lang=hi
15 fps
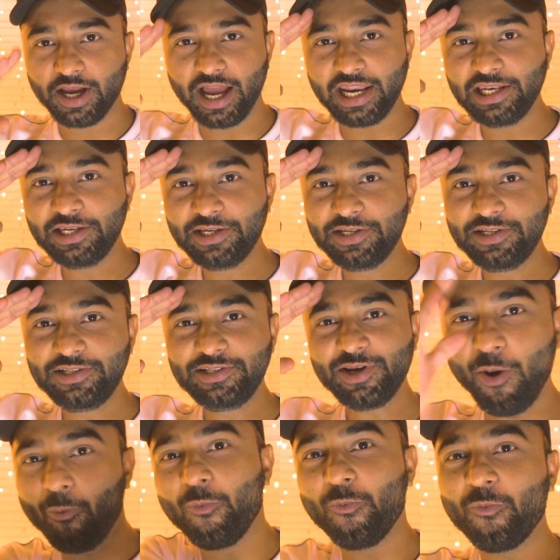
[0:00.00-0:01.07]

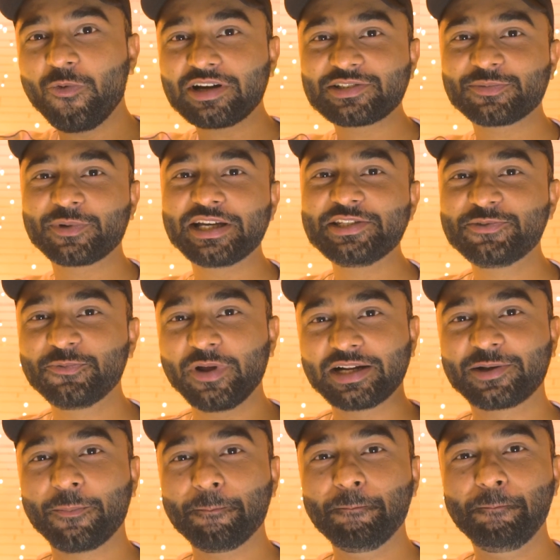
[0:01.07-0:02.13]
हेलो वर्सो गाइज
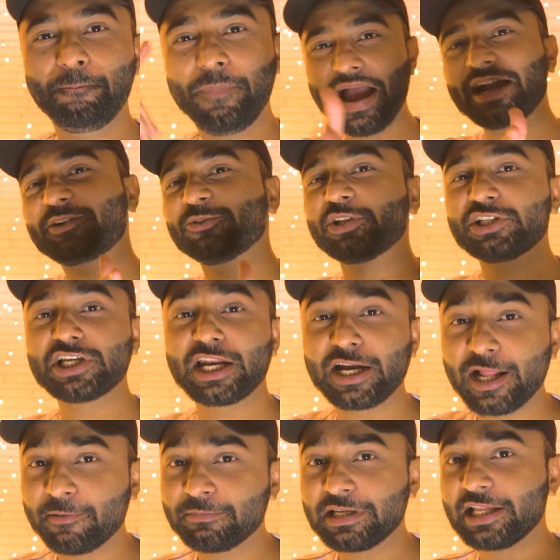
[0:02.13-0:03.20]
वेलकम बैक टू द चैनल
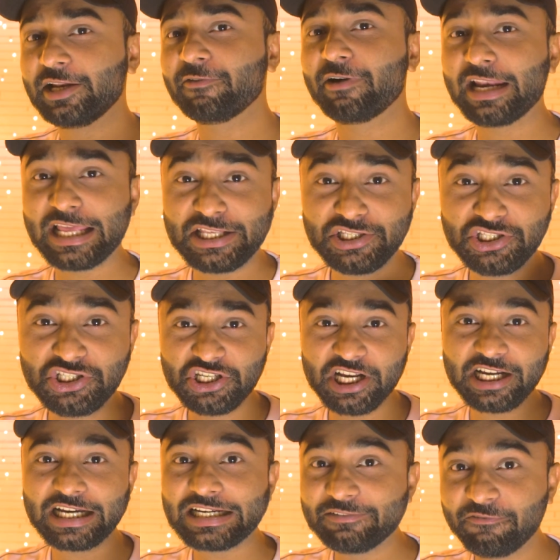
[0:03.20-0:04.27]
हम खेले वाले
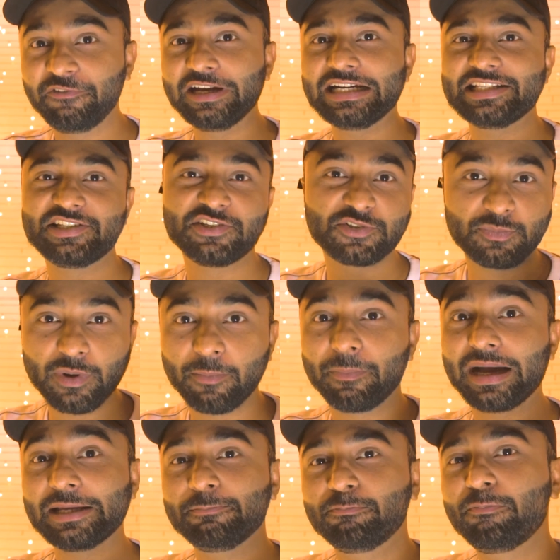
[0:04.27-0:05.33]
चिकन फीट जिसमें
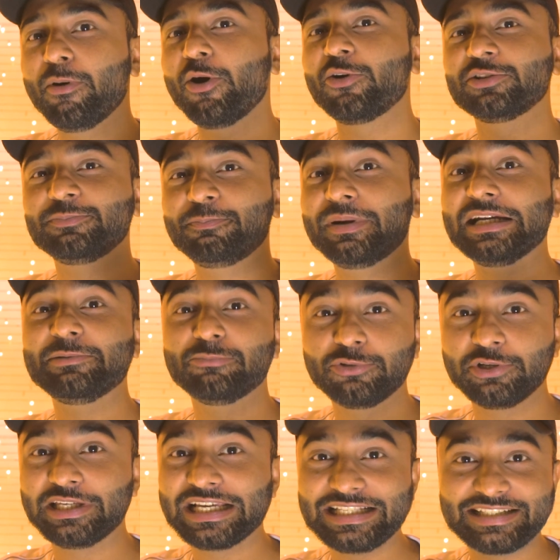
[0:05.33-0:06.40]
भाई बहुत बड़ी
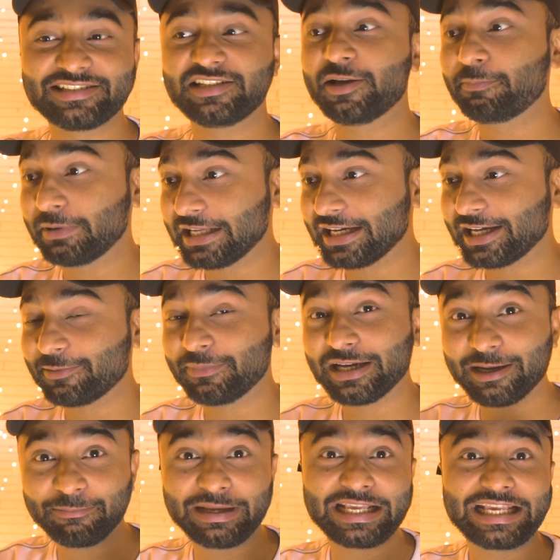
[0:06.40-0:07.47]
मुर्गी है जिसने अपने घर में
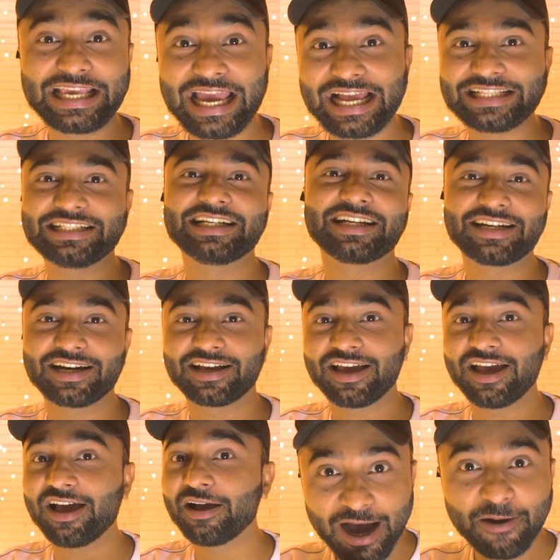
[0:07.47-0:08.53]
हमें कैद कर
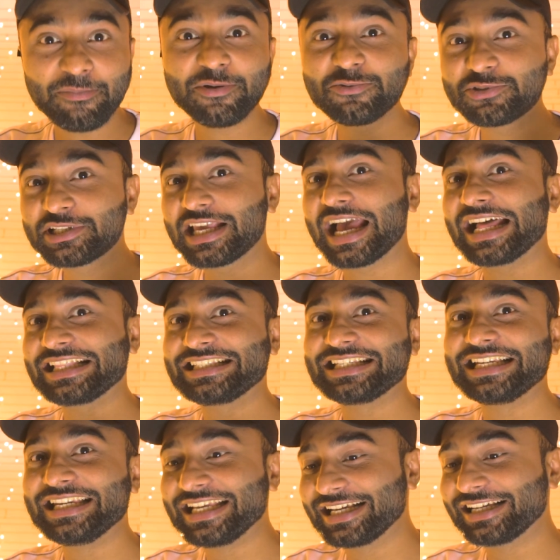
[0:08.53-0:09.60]
रखा है हमें उस कैद
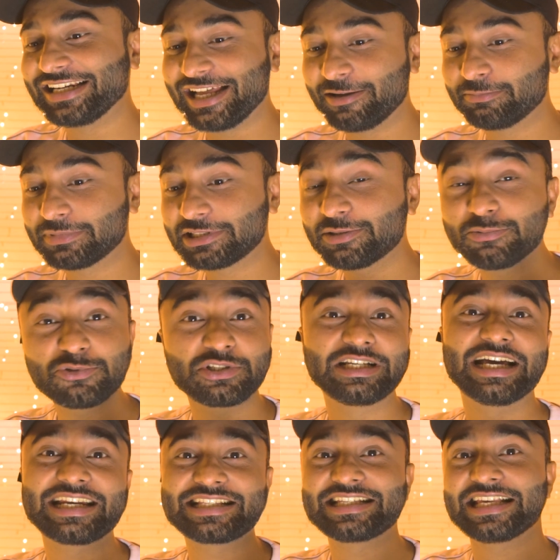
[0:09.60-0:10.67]
से निकलना है मतलब उस
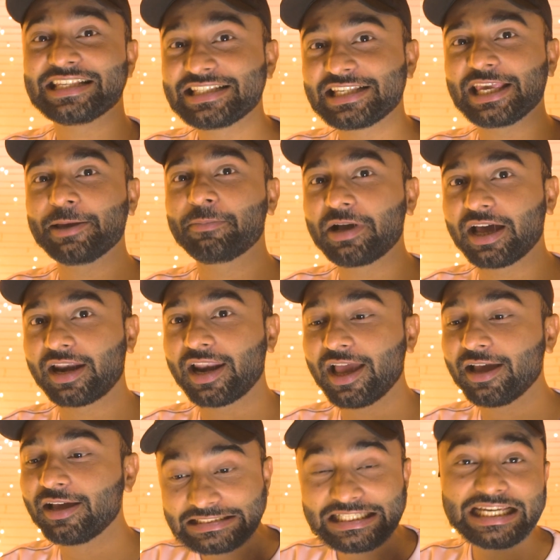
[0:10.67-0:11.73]
घर से स्केप करना
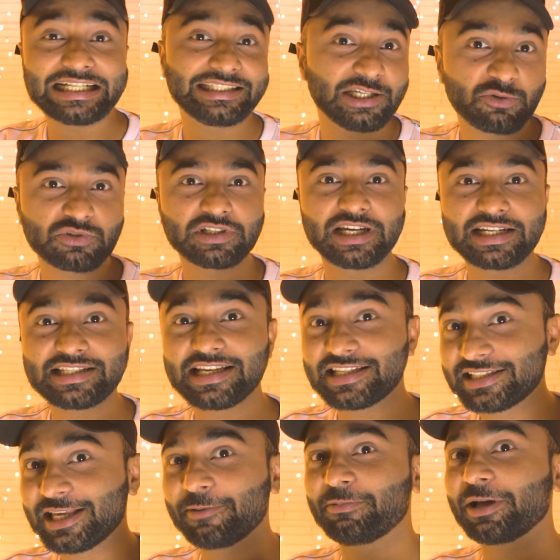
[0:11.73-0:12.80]
है देखते हैं उस घर से
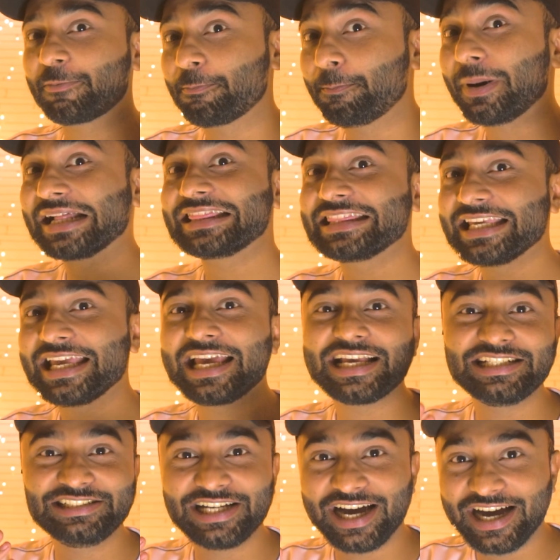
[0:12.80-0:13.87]
स्केप कर पाते हैं
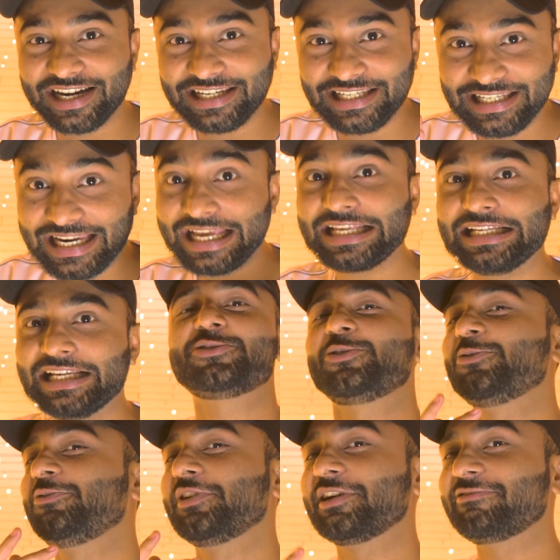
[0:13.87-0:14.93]
या नहीं चलो
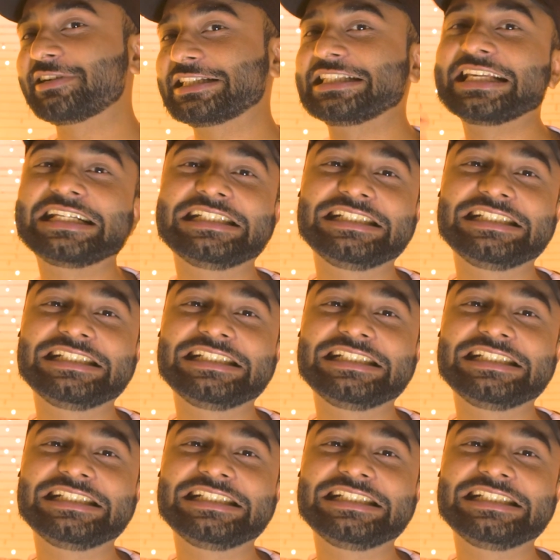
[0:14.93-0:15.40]
फटाफट से